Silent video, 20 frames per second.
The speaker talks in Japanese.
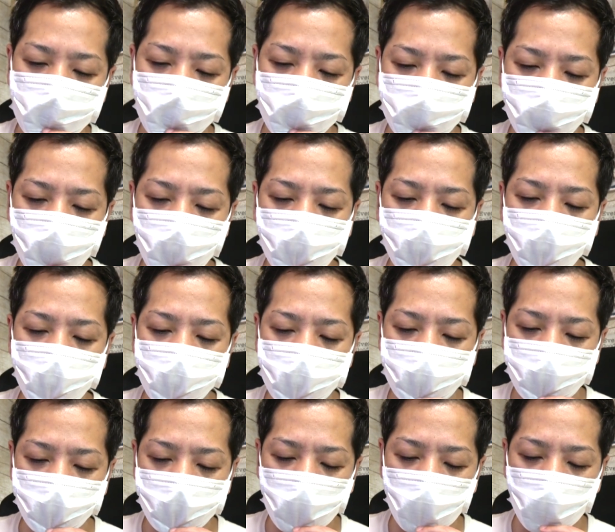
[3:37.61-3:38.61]
それと一
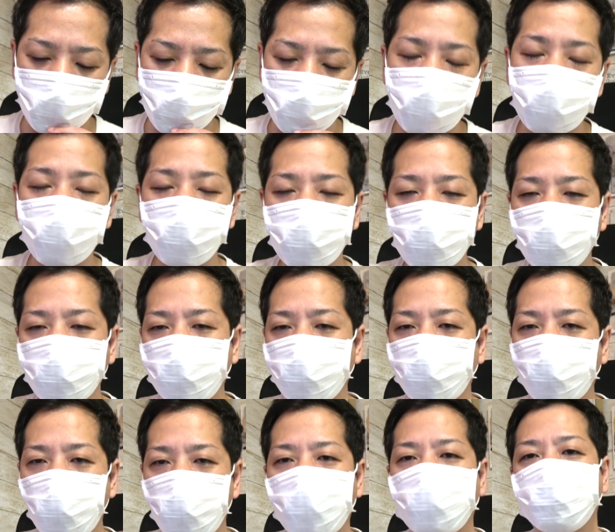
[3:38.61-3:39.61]
緒でメガナイト
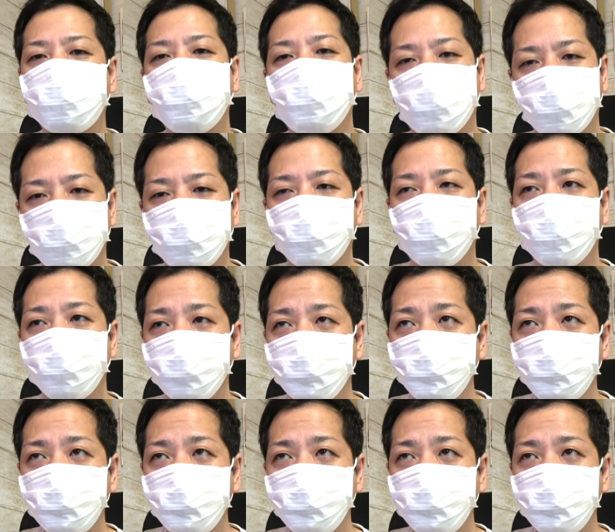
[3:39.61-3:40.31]
枯渇なんですよ